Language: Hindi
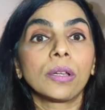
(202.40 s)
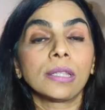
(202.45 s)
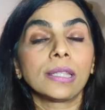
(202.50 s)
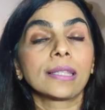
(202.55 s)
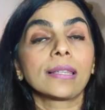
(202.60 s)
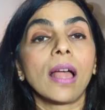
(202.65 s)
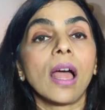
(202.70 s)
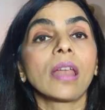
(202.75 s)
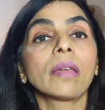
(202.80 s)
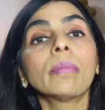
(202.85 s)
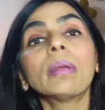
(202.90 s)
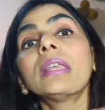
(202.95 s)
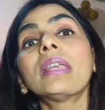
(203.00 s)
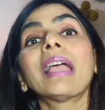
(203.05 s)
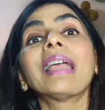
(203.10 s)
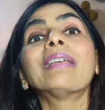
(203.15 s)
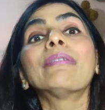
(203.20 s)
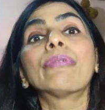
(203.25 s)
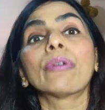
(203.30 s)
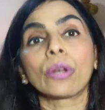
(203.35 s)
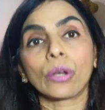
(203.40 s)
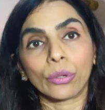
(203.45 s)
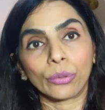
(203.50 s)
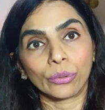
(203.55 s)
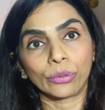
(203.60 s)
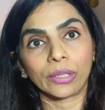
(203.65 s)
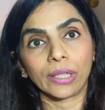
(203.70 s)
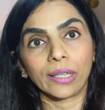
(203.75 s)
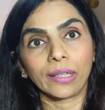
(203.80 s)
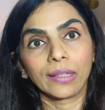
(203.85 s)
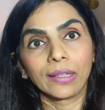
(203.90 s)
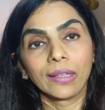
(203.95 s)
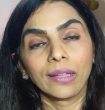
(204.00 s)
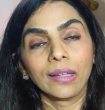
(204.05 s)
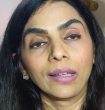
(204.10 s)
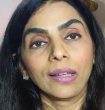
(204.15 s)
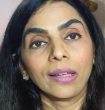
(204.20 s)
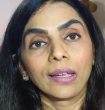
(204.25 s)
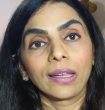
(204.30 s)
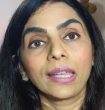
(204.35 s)
इंसान में यही फ़र्क होता
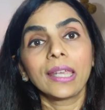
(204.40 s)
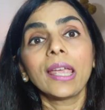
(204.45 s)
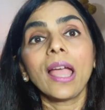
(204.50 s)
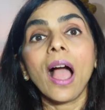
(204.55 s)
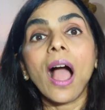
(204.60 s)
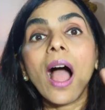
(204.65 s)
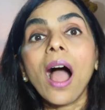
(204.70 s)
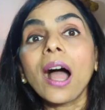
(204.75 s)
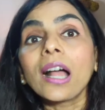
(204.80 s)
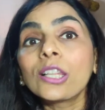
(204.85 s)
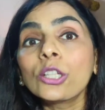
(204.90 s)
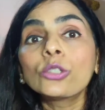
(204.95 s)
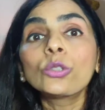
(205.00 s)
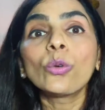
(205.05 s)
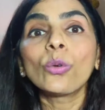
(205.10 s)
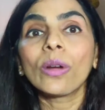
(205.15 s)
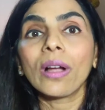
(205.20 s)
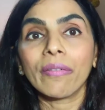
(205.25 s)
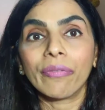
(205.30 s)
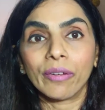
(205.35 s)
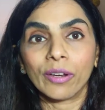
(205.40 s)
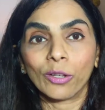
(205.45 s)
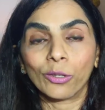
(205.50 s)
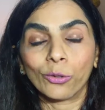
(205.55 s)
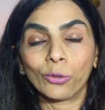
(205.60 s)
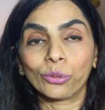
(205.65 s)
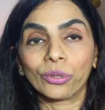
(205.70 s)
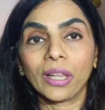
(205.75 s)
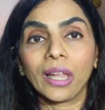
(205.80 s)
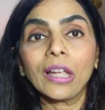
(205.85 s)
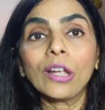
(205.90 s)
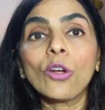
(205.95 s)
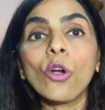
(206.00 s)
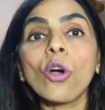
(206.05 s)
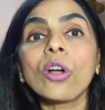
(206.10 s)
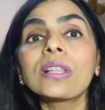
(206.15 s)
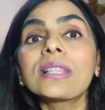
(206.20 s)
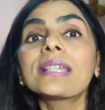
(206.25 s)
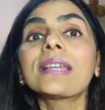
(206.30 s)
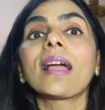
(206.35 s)
है कि आदतों का फ़र्क होता है
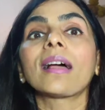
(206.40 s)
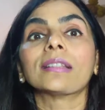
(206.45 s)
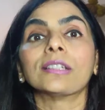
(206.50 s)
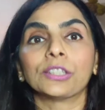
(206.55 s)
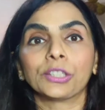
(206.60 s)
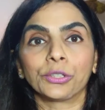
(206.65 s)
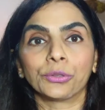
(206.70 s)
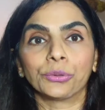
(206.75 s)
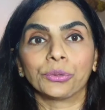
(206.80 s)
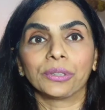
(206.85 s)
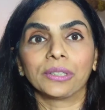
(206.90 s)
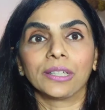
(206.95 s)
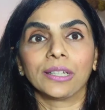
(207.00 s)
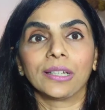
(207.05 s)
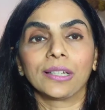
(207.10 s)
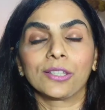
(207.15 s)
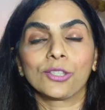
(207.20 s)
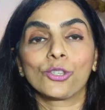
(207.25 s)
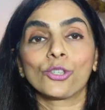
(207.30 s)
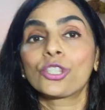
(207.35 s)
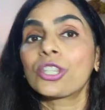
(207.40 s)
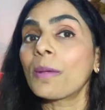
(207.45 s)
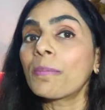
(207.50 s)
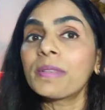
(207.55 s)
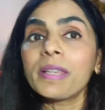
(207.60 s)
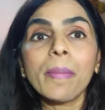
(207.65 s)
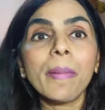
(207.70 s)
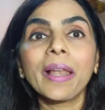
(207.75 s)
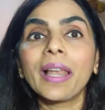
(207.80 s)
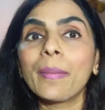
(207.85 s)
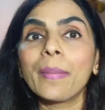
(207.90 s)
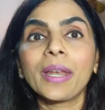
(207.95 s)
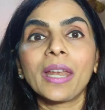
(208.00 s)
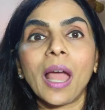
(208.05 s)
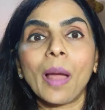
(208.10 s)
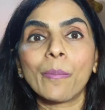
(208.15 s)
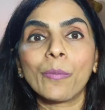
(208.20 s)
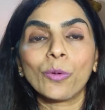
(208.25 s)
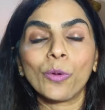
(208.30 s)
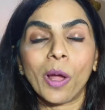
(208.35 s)
कौन सी आदतें होती है सो so, सबसे पहले
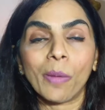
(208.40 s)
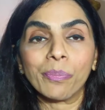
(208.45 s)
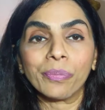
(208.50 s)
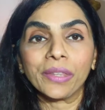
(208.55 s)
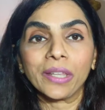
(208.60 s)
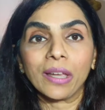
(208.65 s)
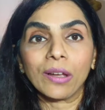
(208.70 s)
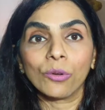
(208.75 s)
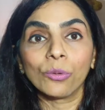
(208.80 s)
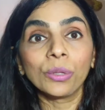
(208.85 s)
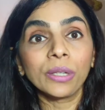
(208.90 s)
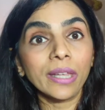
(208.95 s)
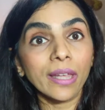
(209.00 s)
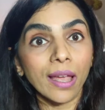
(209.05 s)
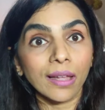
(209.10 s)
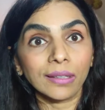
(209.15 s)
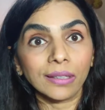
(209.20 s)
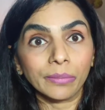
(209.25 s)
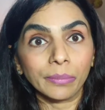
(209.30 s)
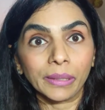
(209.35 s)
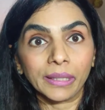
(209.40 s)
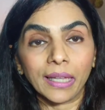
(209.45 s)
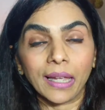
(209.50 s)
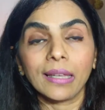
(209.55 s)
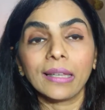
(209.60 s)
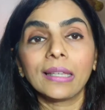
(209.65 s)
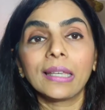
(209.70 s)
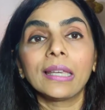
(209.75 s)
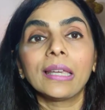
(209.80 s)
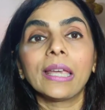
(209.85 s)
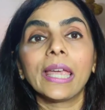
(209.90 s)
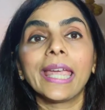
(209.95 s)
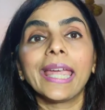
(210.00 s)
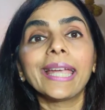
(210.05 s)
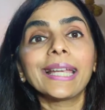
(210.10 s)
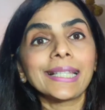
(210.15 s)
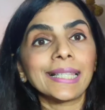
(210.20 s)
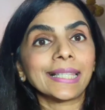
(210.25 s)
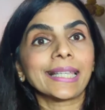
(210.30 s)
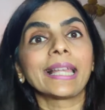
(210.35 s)
मैंने आपको अपनी उनकी आदत बताई कि
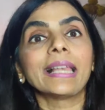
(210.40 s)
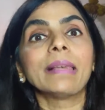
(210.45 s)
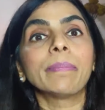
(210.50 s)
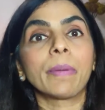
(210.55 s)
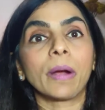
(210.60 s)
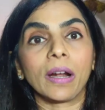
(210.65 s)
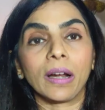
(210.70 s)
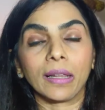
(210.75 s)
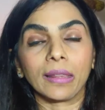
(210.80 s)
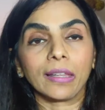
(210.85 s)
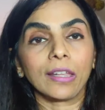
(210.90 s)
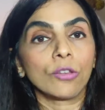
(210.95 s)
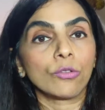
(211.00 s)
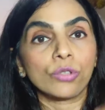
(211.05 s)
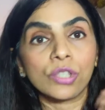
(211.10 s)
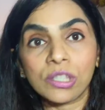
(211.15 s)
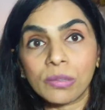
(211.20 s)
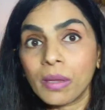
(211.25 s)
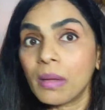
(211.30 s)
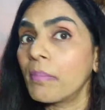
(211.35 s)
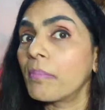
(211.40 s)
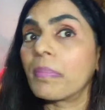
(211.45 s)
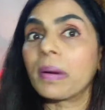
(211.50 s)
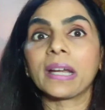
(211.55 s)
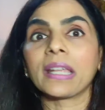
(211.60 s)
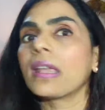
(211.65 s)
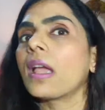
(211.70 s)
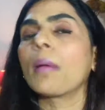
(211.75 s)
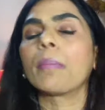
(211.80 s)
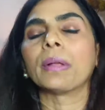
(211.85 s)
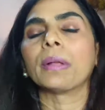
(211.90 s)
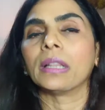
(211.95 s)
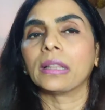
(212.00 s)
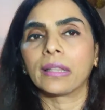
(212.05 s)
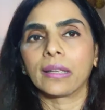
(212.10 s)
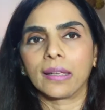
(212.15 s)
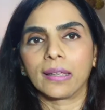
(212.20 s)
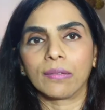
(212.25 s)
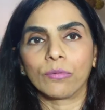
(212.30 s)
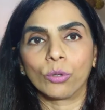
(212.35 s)
एक स्किल पकड़ते हैं और उसमें बढ़िया
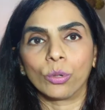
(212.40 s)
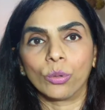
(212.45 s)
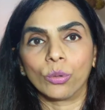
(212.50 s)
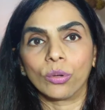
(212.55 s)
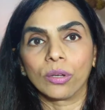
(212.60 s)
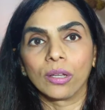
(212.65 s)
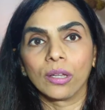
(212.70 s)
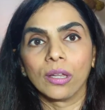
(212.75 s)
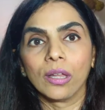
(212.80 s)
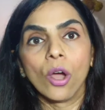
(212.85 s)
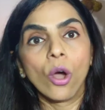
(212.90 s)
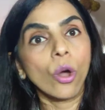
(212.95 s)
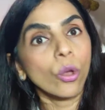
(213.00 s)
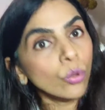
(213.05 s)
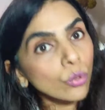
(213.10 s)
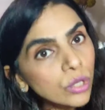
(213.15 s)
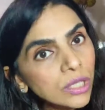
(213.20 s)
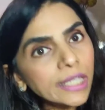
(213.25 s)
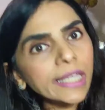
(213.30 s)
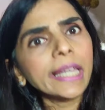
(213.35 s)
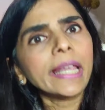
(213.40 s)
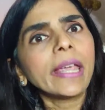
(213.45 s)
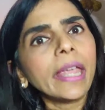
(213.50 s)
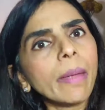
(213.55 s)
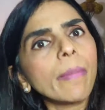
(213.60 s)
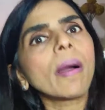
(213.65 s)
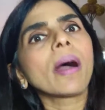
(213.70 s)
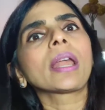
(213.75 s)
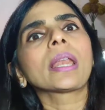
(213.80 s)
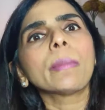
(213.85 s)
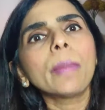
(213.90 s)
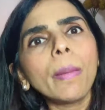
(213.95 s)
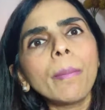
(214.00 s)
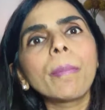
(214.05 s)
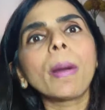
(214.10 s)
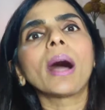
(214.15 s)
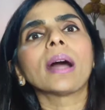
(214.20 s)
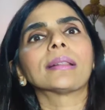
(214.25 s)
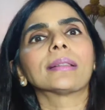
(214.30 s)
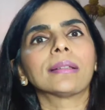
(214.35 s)
बनते हैं वो लोग और उसी के बारे
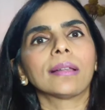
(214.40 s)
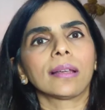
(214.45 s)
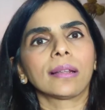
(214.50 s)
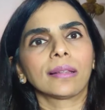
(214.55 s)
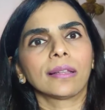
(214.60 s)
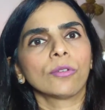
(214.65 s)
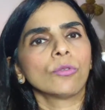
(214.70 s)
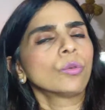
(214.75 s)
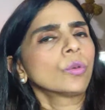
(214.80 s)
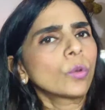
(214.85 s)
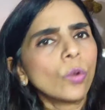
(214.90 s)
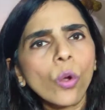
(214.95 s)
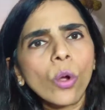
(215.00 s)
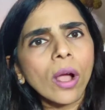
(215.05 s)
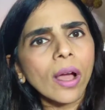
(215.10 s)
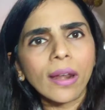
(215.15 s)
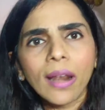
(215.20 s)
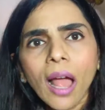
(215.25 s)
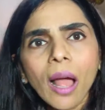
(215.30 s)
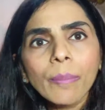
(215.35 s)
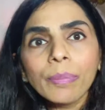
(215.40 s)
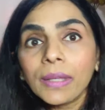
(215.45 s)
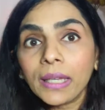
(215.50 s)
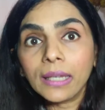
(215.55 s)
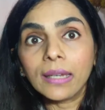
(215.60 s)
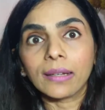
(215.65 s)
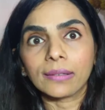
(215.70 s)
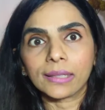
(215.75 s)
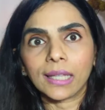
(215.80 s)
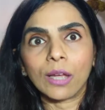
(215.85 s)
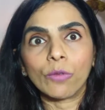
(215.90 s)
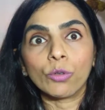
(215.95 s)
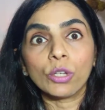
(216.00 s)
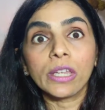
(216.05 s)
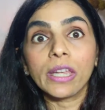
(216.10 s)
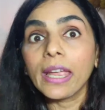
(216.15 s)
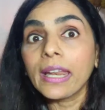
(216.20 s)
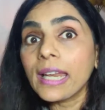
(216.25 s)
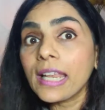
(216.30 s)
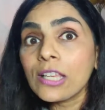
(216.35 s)
में बात करते हैं उनको ख़राब नहीं लगता है वो
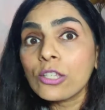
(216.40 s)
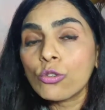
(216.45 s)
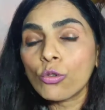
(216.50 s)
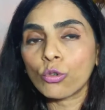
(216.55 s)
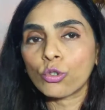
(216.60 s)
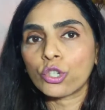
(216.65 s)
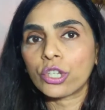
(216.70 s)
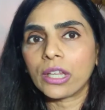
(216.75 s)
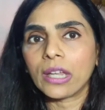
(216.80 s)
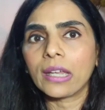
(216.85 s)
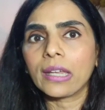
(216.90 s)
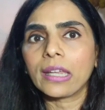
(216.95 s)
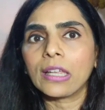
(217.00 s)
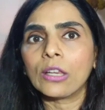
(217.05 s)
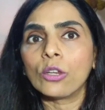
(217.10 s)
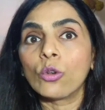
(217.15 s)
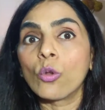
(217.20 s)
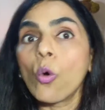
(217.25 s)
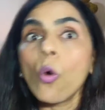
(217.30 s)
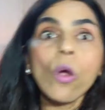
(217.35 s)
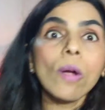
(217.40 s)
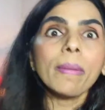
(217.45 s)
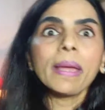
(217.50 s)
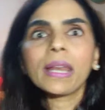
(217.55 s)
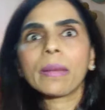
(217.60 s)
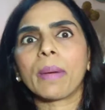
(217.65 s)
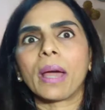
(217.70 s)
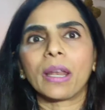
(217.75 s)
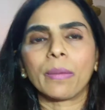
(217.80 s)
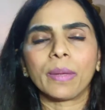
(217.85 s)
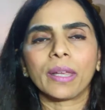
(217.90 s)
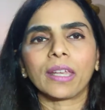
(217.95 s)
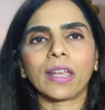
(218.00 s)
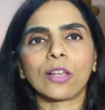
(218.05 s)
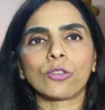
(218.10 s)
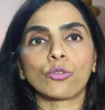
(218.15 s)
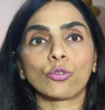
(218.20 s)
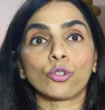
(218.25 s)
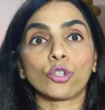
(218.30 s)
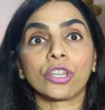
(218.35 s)
ये नहीं सोचते हैं कि लोग मेरे बारे में
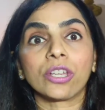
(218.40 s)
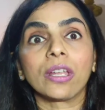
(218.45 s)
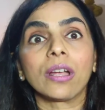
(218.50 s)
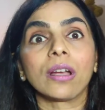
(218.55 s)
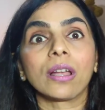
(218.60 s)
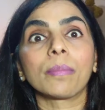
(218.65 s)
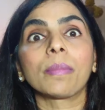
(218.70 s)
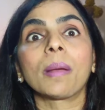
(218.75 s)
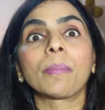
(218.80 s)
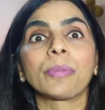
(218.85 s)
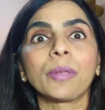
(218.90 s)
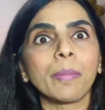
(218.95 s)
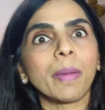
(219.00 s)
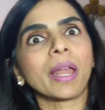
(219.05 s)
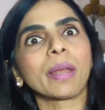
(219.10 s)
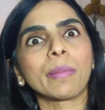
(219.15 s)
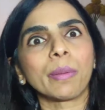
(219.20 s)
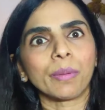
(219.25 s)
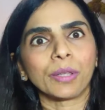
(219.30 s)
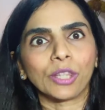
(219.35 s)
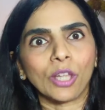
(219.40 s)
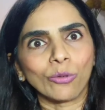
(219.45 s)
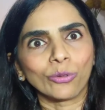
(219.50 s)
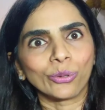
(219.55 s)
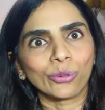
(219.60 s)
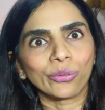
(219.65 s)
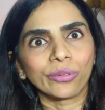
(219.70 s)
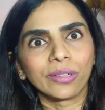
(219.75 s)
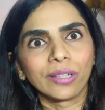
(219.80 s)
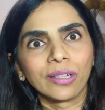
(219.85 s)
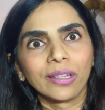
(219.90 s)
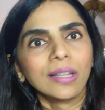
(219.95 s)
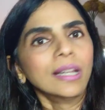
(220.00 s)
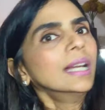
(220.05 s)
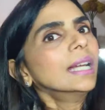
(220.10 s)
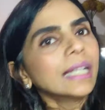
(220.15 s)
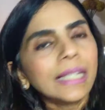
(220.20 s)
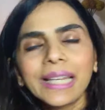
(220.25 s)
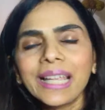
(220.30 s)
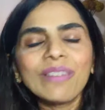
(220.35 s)
क्या सोचेंगे अगर मैं अपने बारे में बताऊँ तो
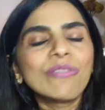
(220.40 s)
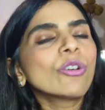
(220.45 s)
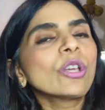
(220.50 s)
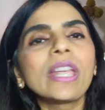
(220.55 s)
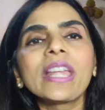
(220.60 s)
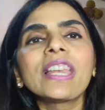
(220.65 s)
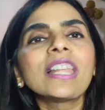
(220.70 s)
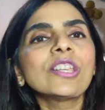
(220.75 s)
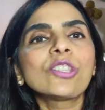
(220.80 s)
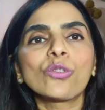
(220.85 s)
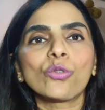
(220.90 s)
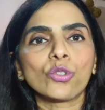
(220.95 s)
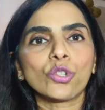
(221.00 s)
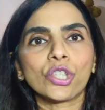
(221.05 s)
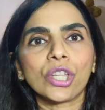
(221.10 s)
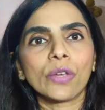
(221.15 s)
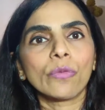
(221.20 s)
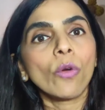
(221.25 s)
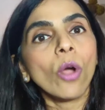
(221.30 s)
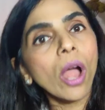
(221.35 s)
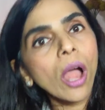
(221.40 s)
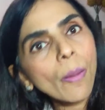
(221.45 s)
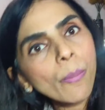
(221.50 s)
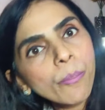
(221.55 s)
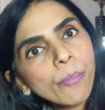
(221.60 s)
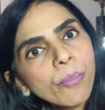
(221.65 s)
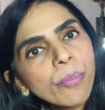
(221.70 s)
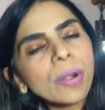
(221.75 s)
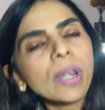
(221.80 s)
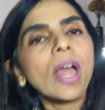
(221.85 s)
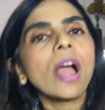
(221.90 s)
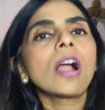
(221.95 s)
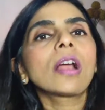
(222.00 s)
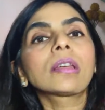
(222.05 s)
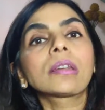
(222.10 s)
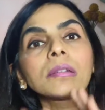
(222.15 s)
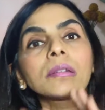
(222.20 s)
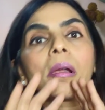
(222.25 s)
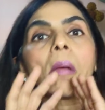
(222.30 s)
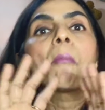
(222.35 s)
नहीं वो ये नहीं सोचते वो अपना
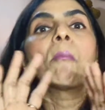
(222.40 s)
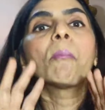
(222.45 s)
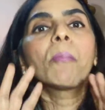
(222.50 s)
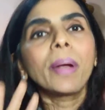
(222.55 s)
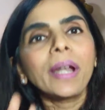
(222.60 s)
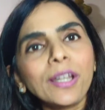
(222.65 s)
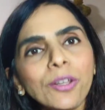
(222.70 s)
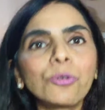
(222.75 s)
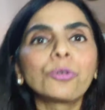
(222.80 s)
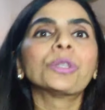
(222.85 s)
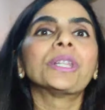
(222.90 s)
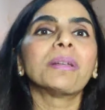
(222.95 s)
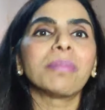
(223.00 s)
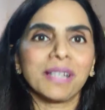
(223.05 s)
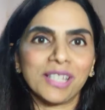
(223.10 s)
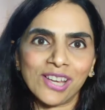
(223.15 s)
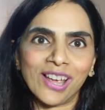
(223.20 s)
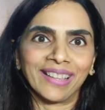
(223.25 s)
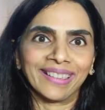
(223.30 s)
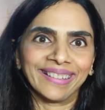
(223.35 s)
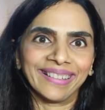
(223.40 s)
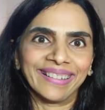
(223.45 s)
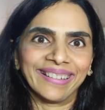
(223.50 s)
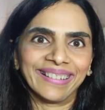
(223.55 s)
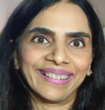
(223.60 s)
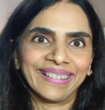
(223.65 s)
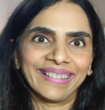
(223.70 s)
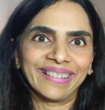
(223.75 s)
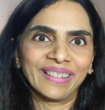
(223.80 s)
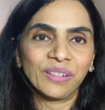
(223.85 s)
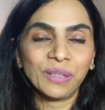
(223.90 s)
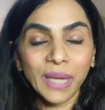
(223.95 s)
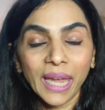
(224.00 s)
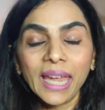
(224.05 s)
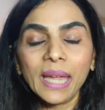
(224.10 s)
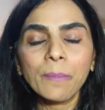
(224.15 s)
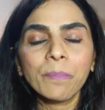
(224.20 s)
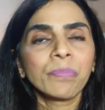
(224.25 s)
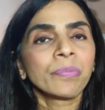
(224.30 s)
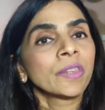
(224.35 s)
ट्रम्पेट खुद ही बचाते हैं
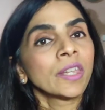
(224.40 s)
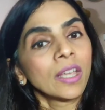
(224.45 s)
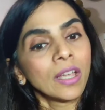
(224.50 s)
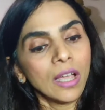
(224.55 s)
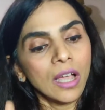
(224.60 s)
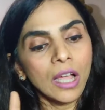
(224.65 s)
ओके okay?